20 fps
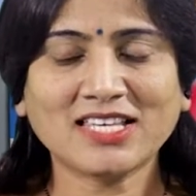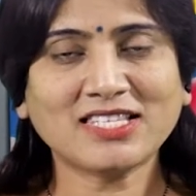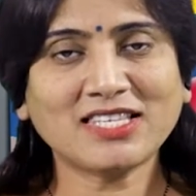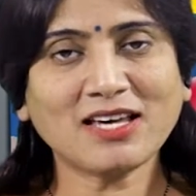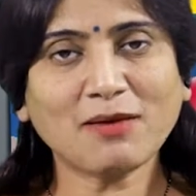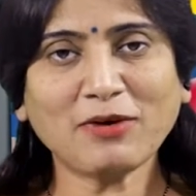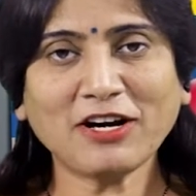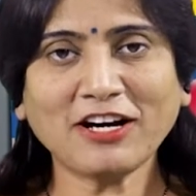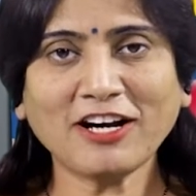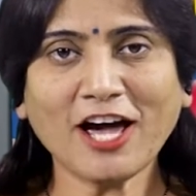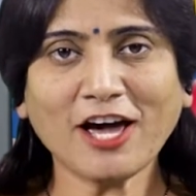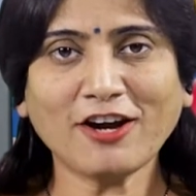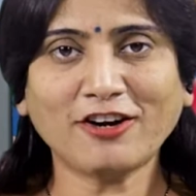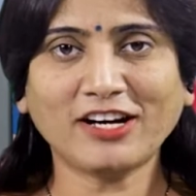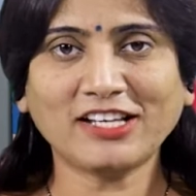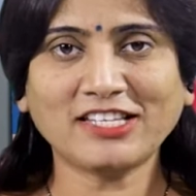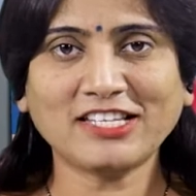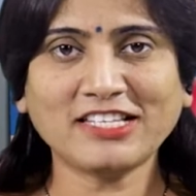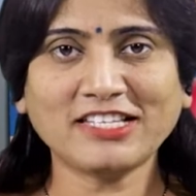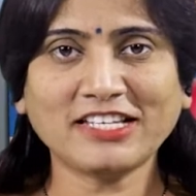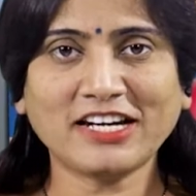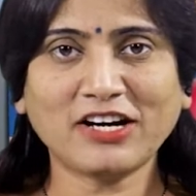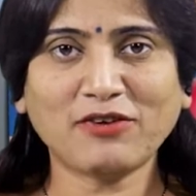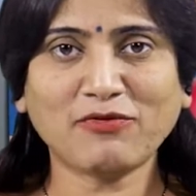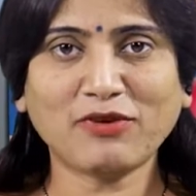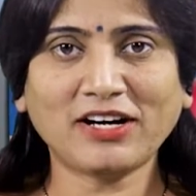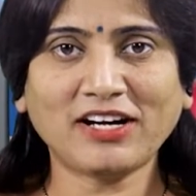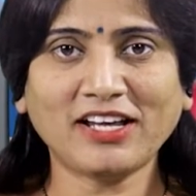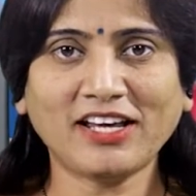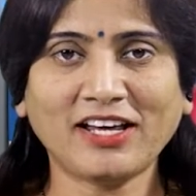సమరం గారు
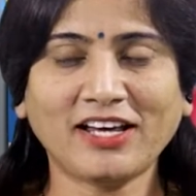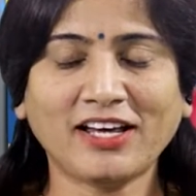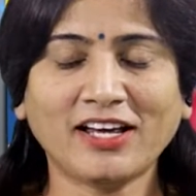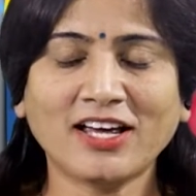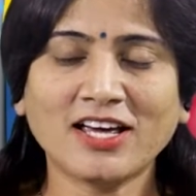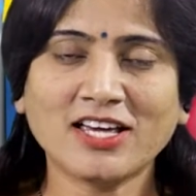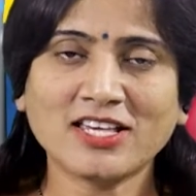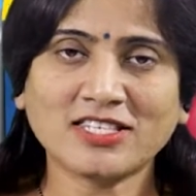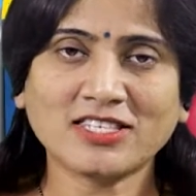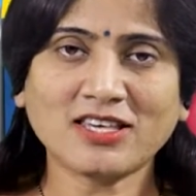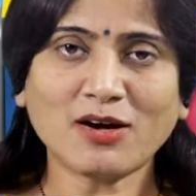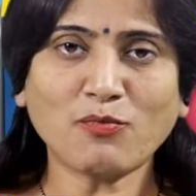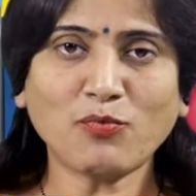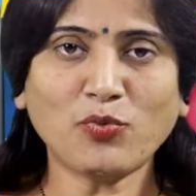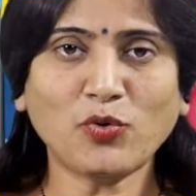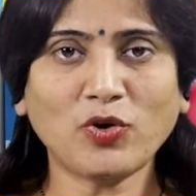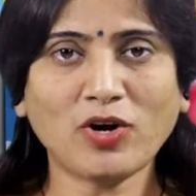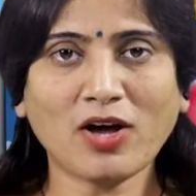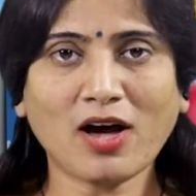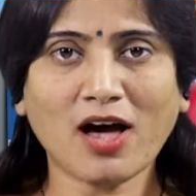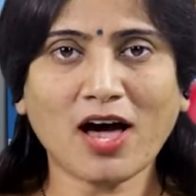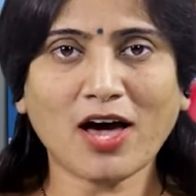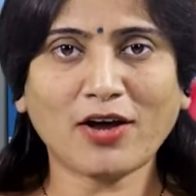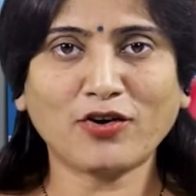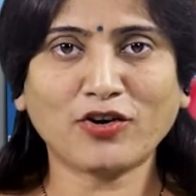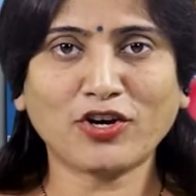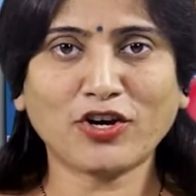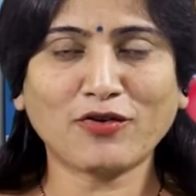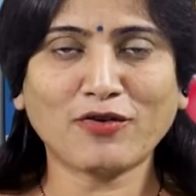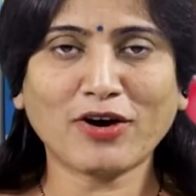రచించినటువంటి సంపూర్ణ
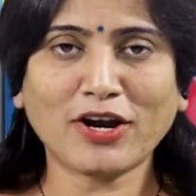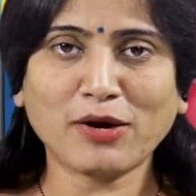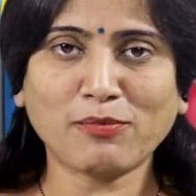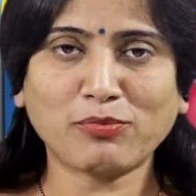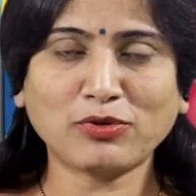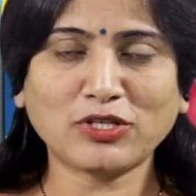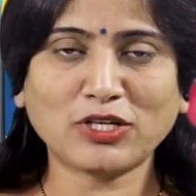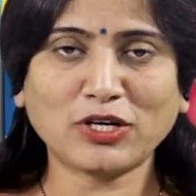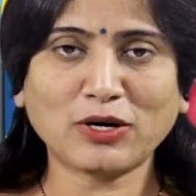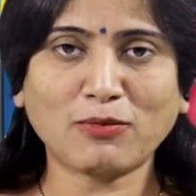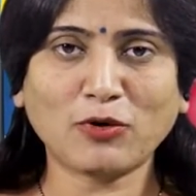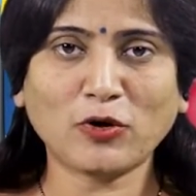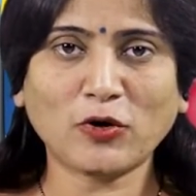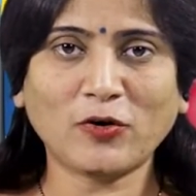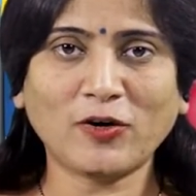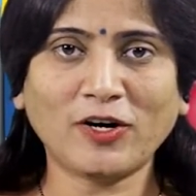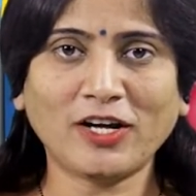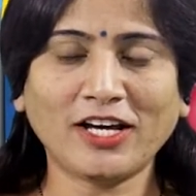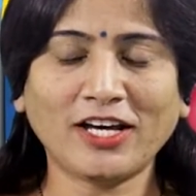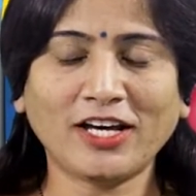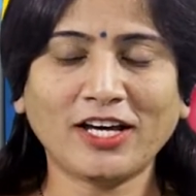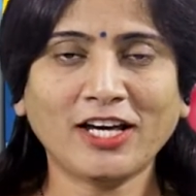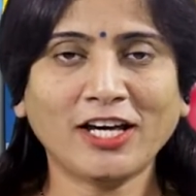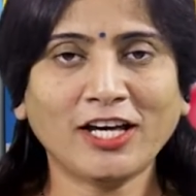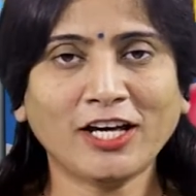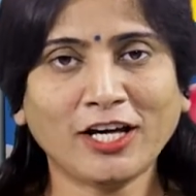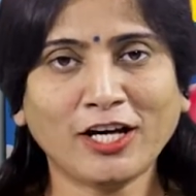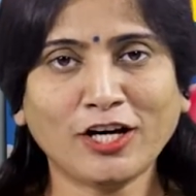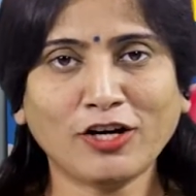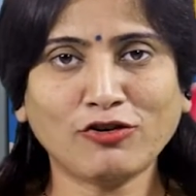ఆరోగ్యం అనే పుస్తకంలో నుండి
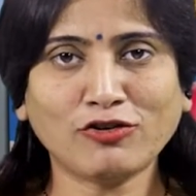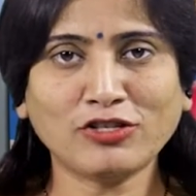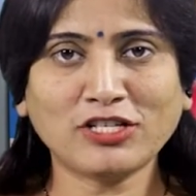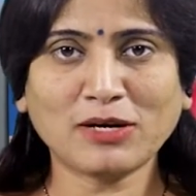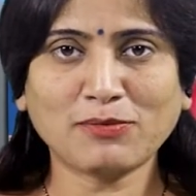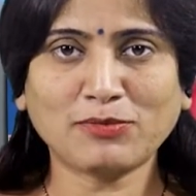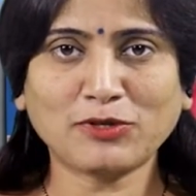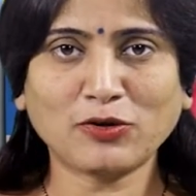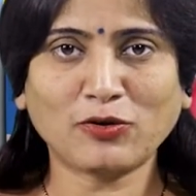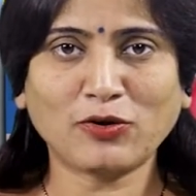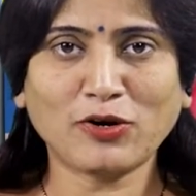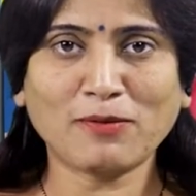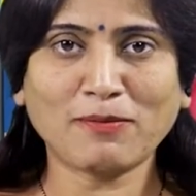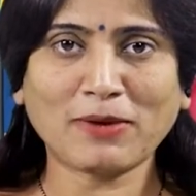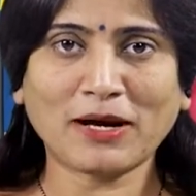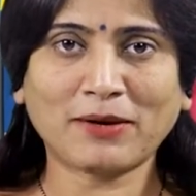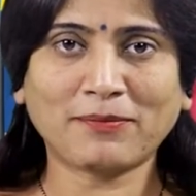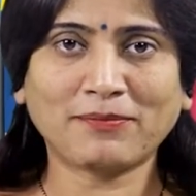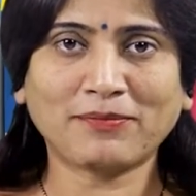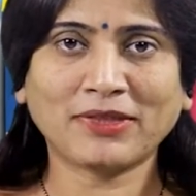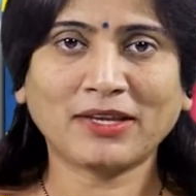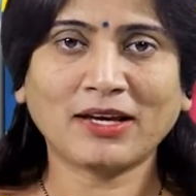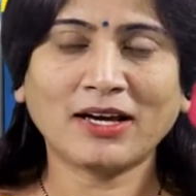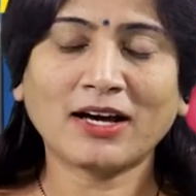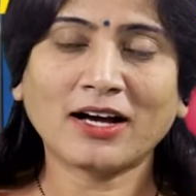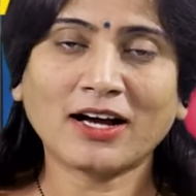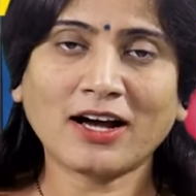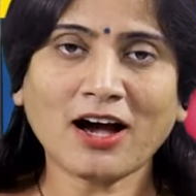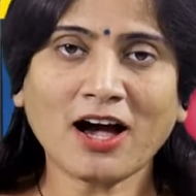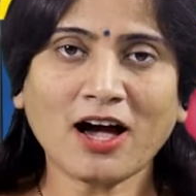ఈరోజు ఎపిసోడ్లో మనం
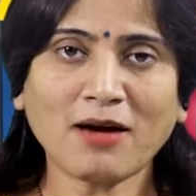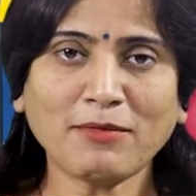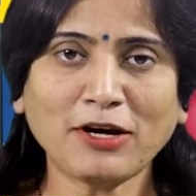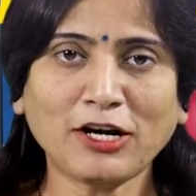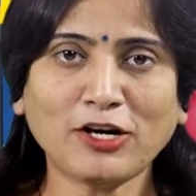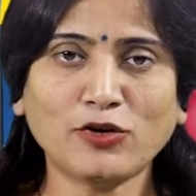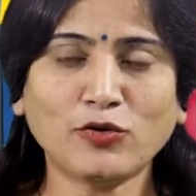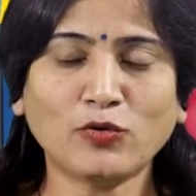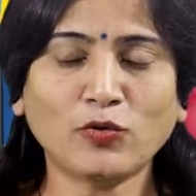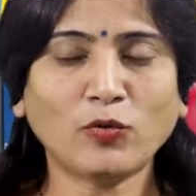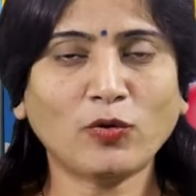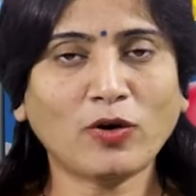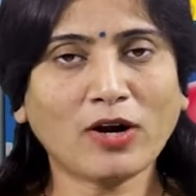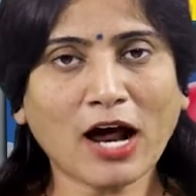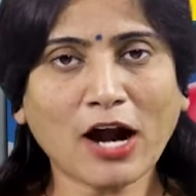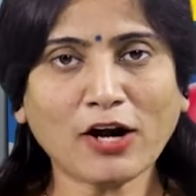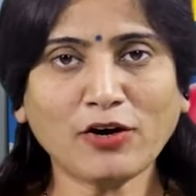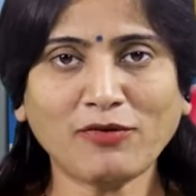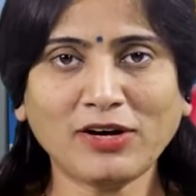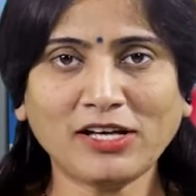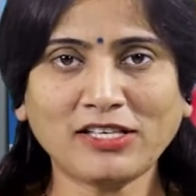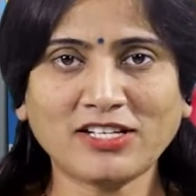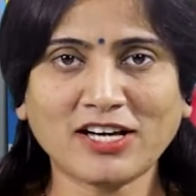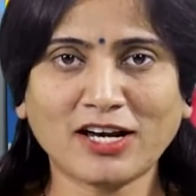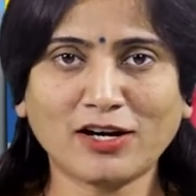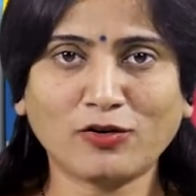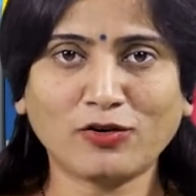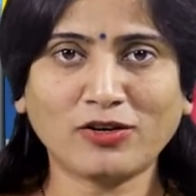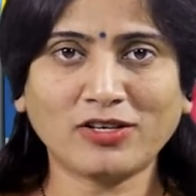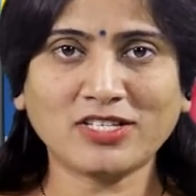కామెర్లు నాటు
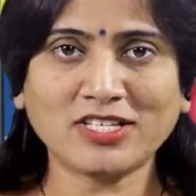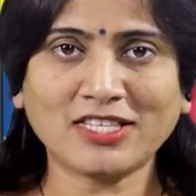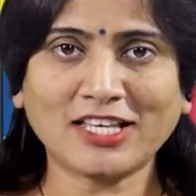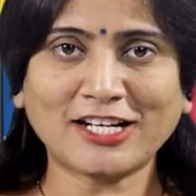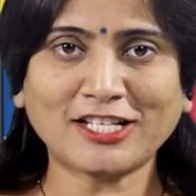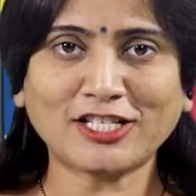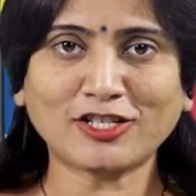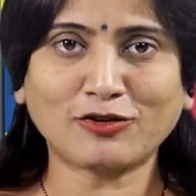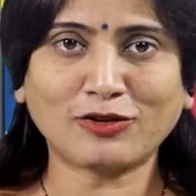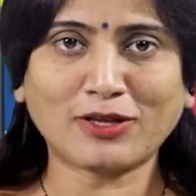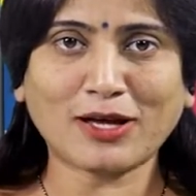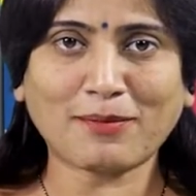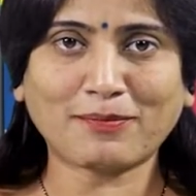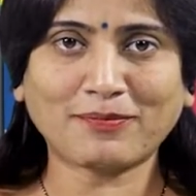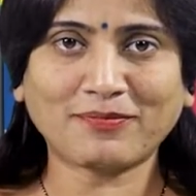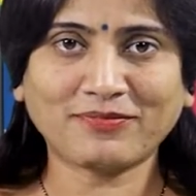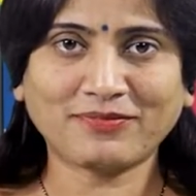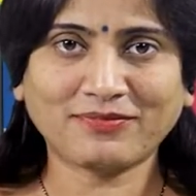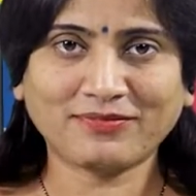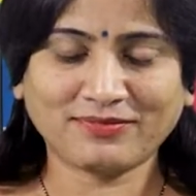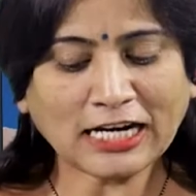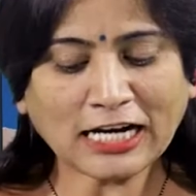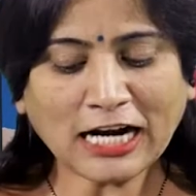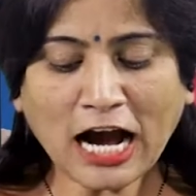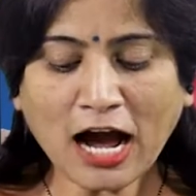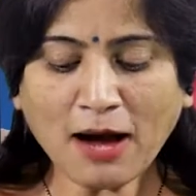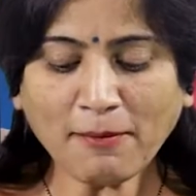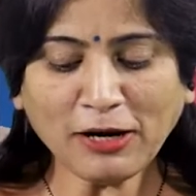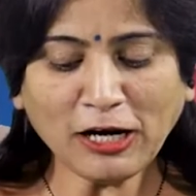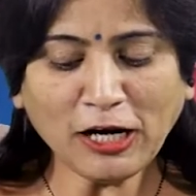వైద్యాల గురించి తెలుసుకుందాం
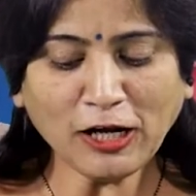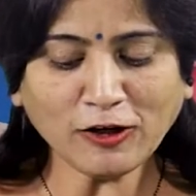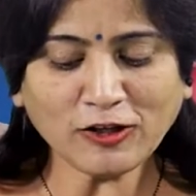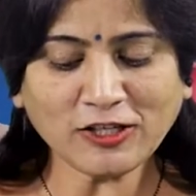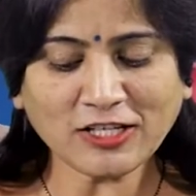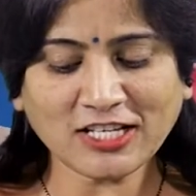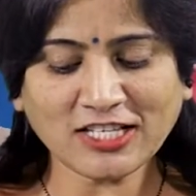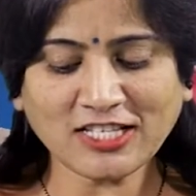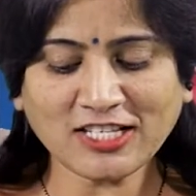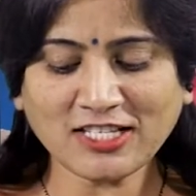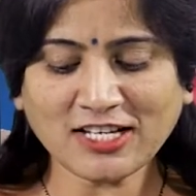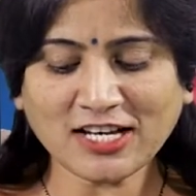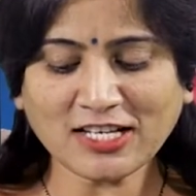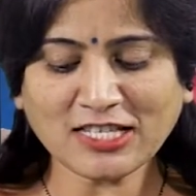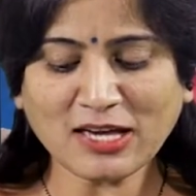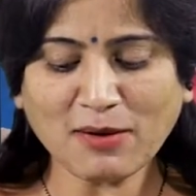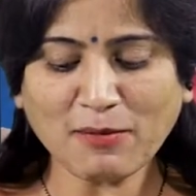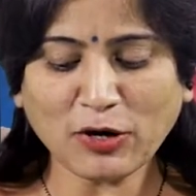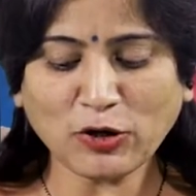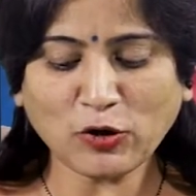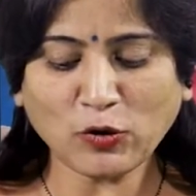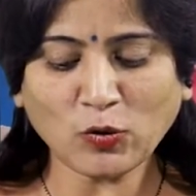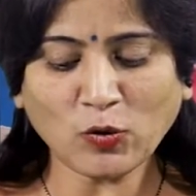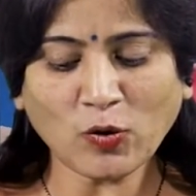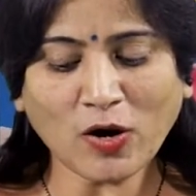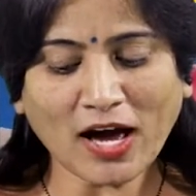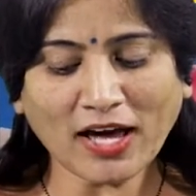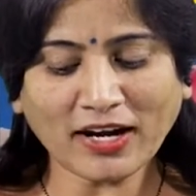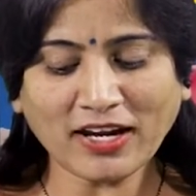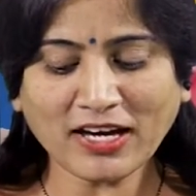కామెర్లకు చికిత్స చేస్తామంటూ
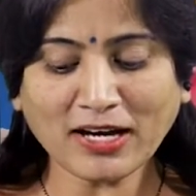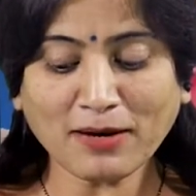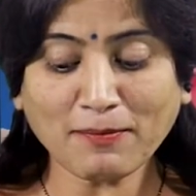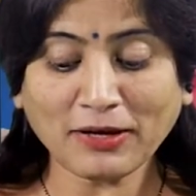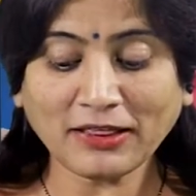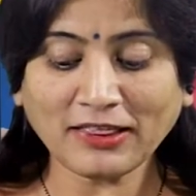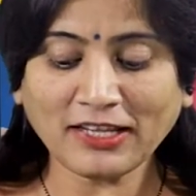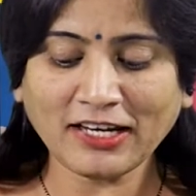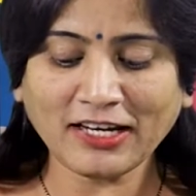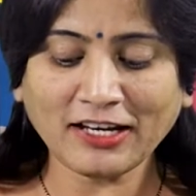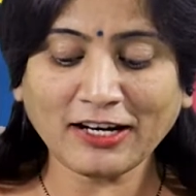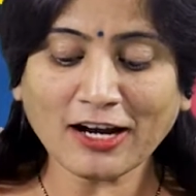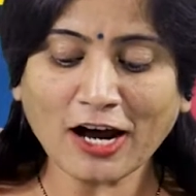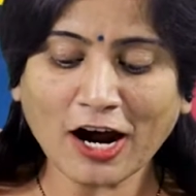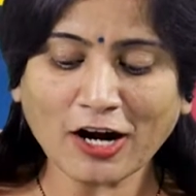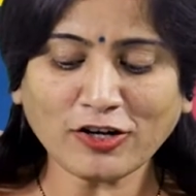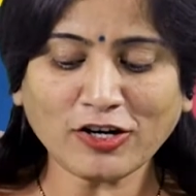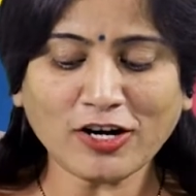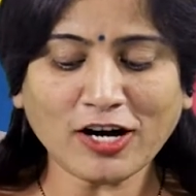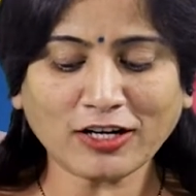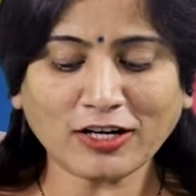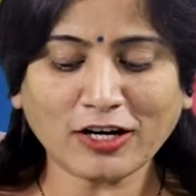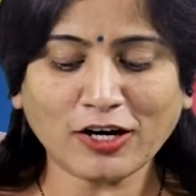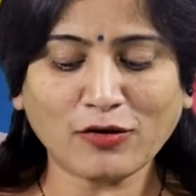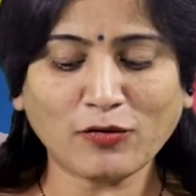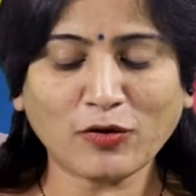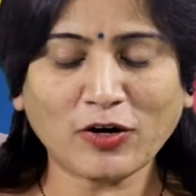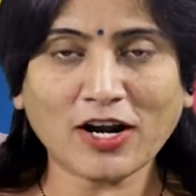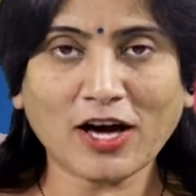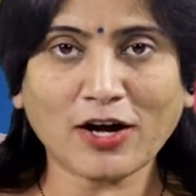అనేక మంది నాటు
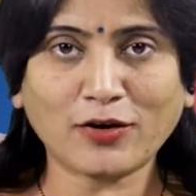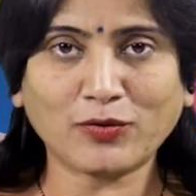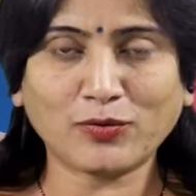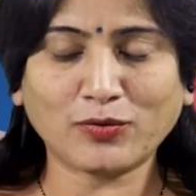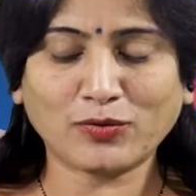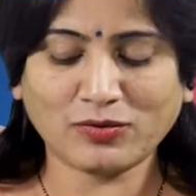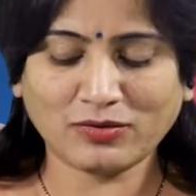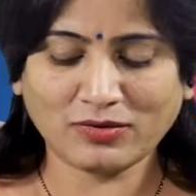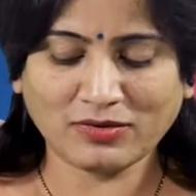డాక్టర్లు ఉన్నారు